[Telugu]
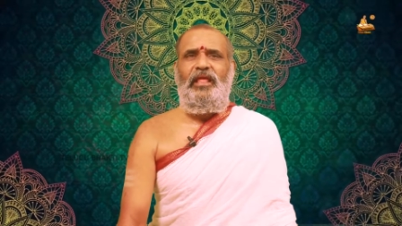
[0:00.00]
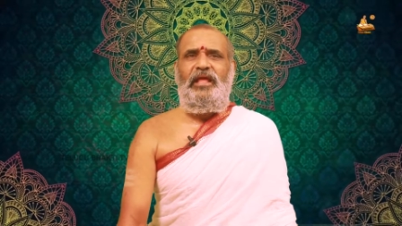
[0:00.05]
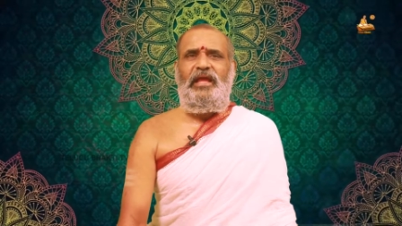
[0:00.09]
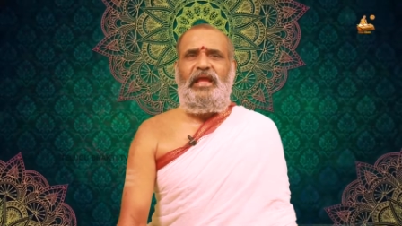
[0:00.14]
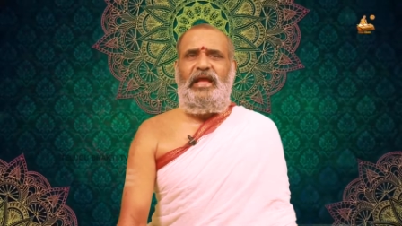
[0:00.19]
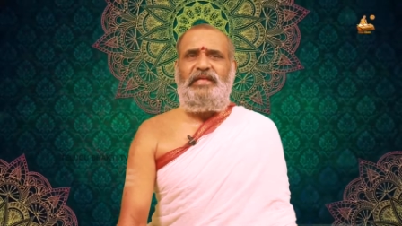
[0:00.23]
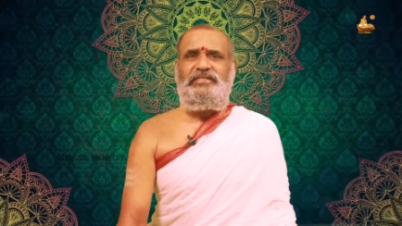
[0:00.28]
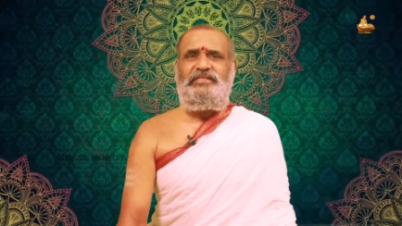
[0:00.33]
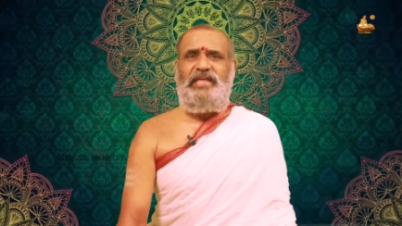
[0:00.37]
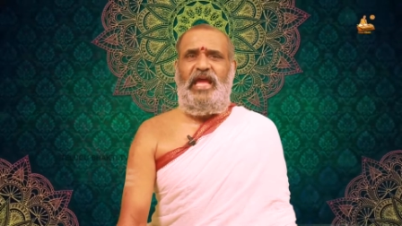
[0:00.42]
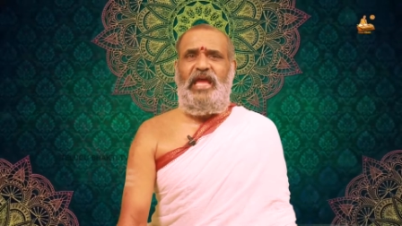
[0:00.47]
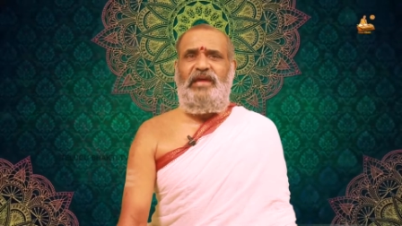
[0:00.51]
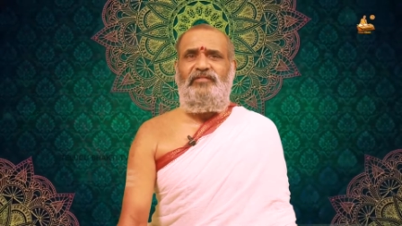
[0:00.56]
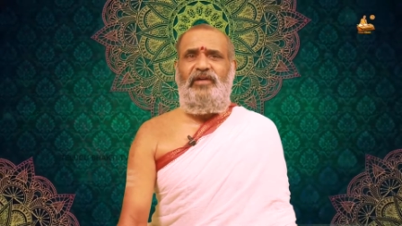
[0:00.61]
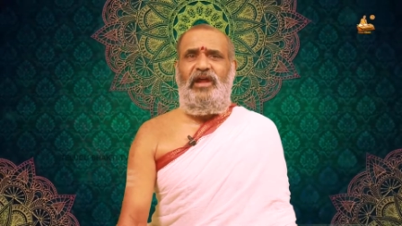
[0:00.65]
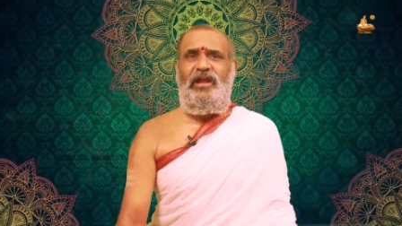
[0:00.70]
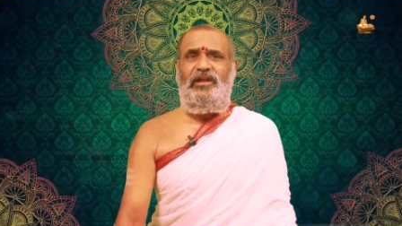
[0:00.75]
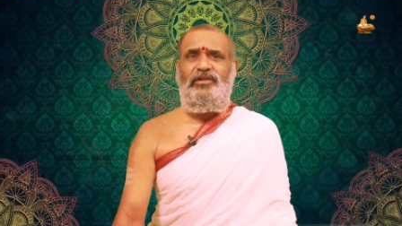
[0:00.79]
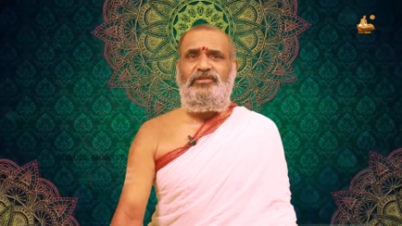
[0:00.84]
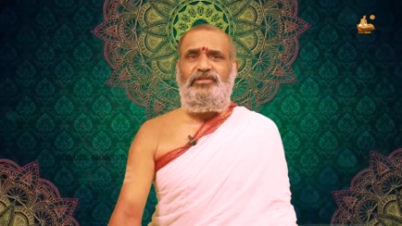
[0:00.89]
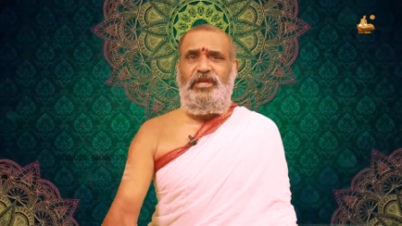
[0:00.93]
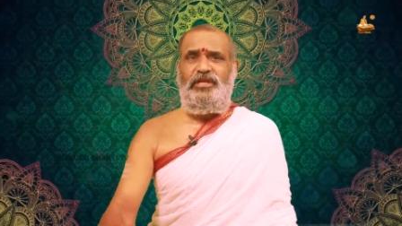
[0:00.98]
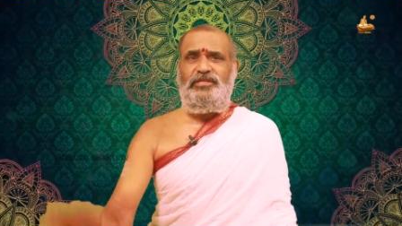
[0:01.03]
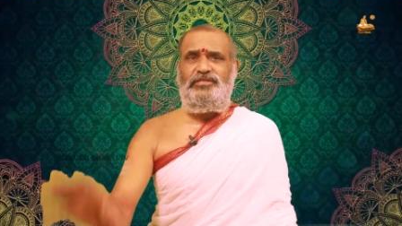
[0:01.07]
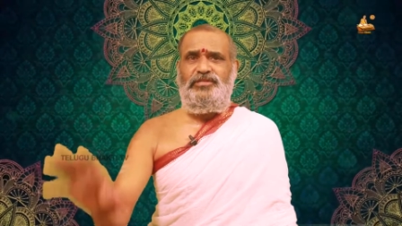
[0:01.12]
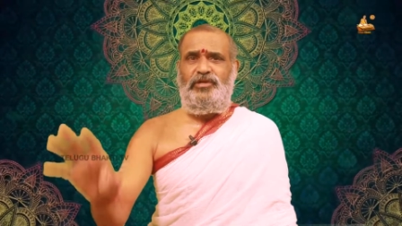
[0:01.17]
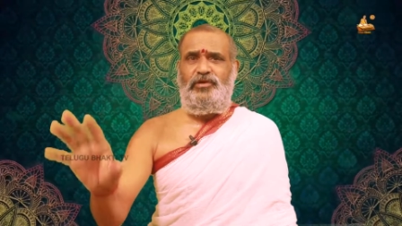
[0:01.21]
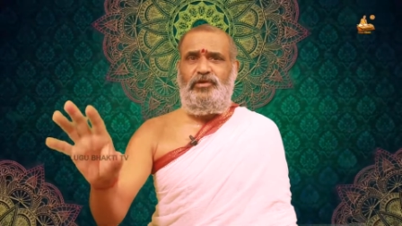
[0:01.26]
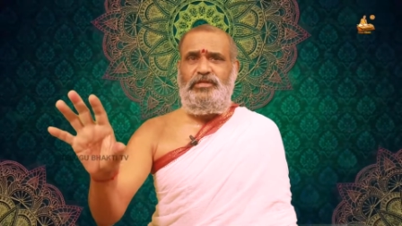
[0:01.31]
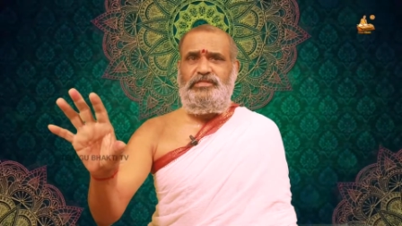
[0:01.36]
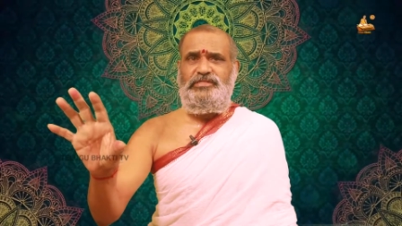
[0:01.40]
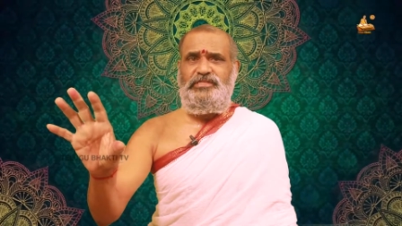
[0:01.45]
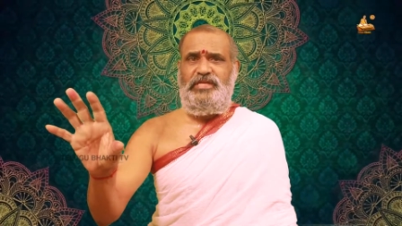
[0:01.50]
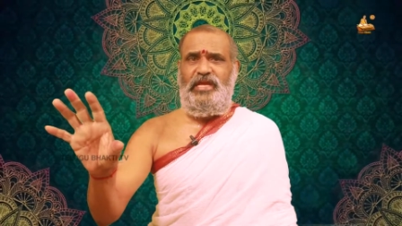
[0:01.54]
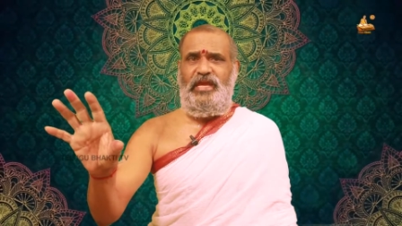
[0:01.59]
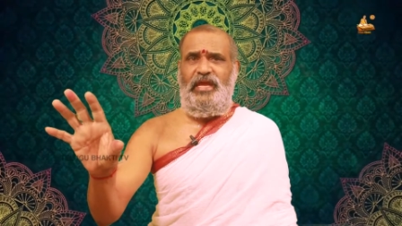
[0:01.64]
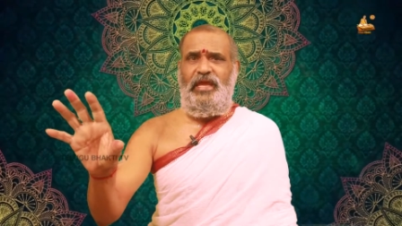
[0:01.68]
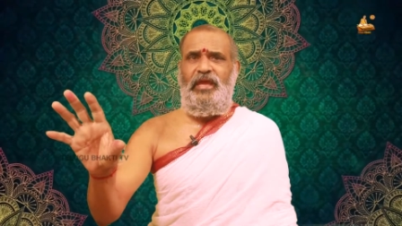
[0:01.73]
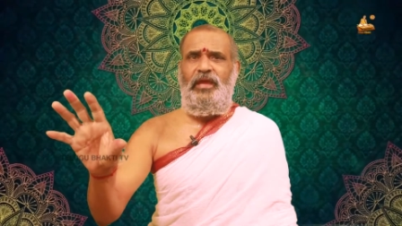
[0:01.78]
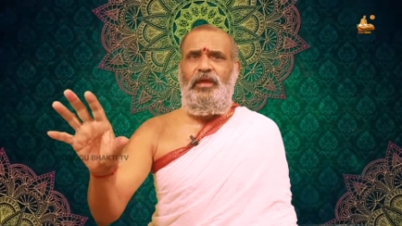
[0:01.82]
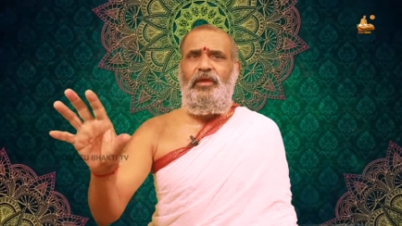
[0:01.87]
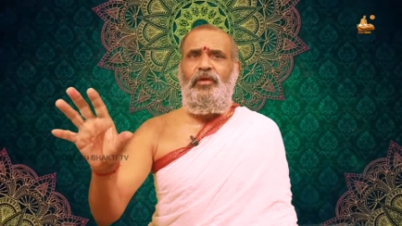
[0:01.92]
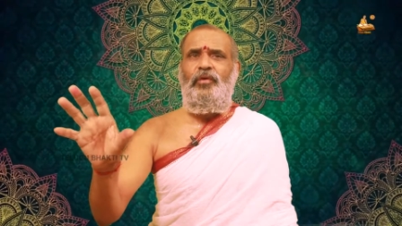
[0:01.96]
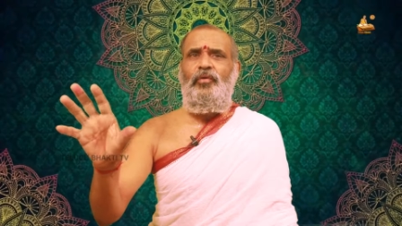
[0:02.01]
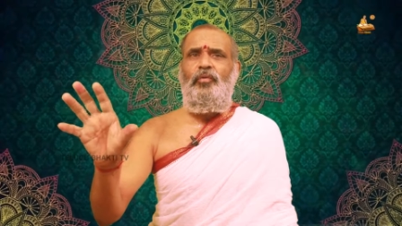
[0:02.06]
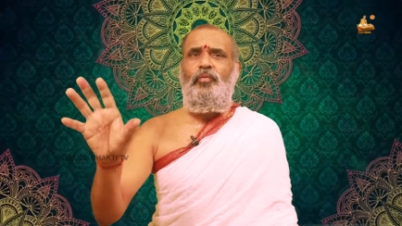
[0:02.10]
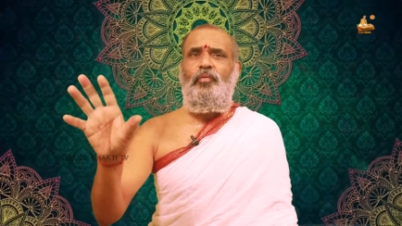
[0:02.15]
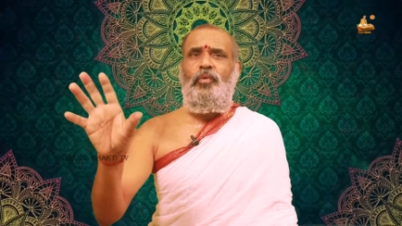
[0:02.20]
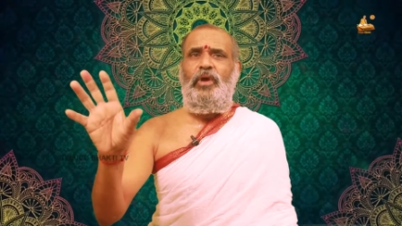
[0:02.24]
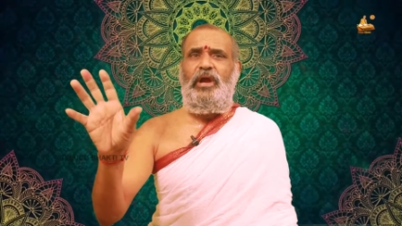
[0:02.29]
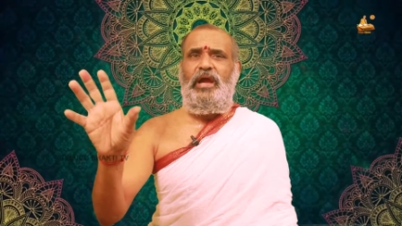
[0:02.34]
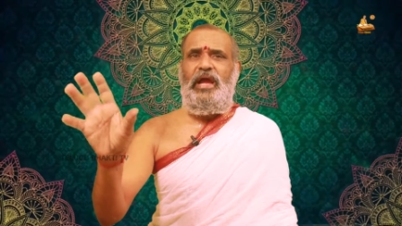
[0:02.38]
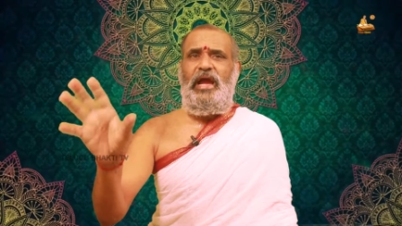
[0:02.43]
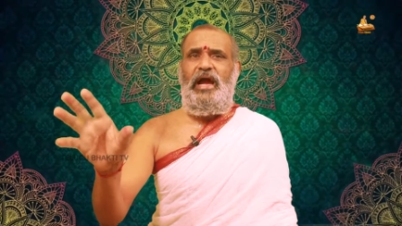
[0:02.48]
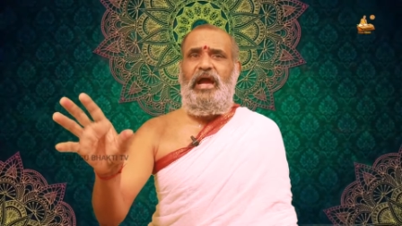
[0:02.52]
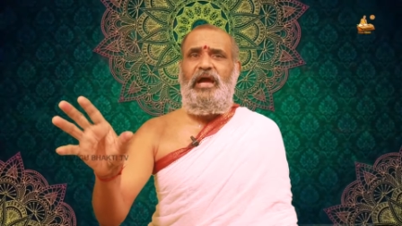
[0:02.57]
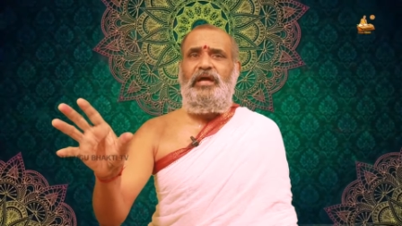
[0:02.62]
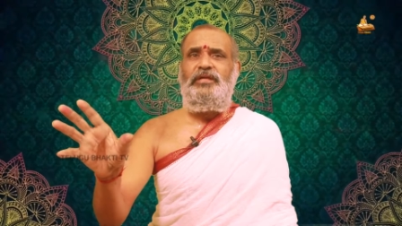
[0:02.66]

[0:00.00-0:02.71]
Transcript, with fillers: కషాయవాడు తీసుకొచ్చి ఒక